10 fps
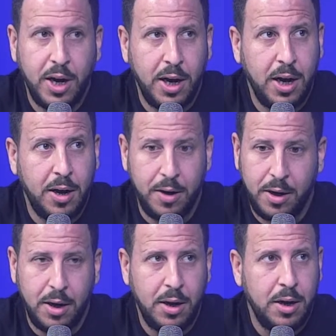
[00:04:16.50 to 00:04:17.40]
وقال
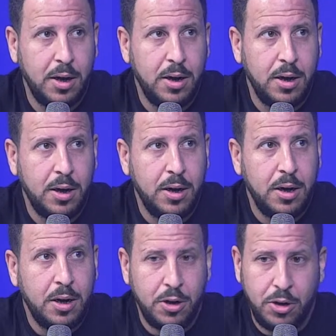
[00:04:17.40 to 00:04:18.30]
هو تو احنا ماشيين
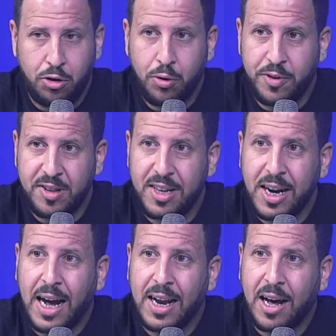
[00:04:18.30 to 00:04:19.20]
باش تشوف
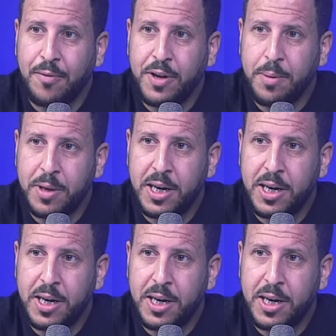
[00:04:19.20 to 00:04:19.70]
الصراع الخفي